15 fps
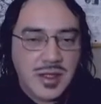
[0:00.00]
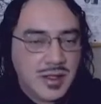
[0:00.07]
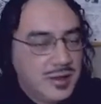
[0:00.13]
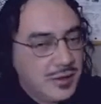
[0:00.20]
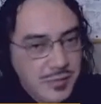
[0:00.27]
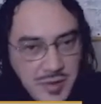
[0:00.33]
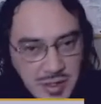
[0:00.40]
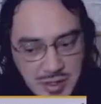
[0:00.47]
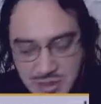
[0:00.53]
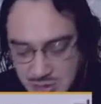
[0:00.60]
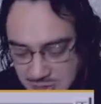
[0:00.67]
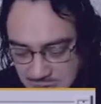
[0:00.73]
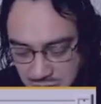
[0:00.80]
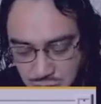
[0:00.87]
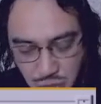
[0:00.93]
ah, enfim, ele
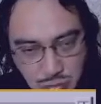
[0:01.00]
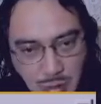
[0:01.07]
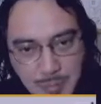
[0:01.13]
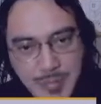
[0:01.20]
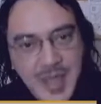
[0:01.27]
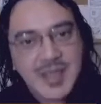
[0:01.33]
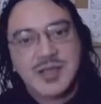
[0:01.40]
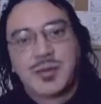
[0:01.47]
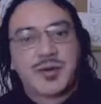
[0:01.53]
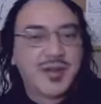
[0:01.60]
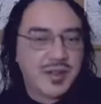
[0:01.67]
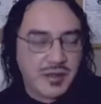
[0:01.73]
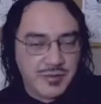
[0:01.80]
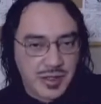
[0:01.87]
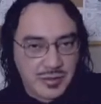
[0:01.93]
já tinha toda uma base para
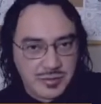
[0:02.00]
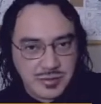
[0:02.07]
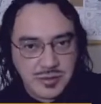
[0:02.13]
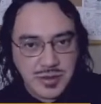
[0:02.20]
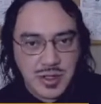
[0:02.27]
fazer avião.